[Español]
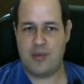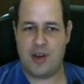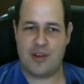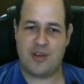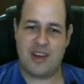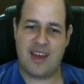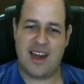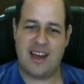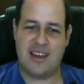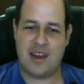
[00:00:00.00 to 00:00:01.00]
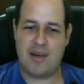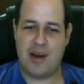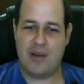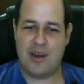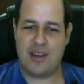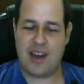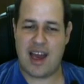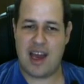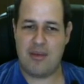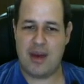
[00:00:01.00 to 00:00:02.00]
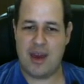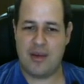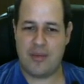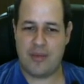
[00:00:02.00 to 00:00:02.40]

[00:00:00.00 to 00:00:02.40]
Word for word: Bueno, sucede que el intervalo entre A y B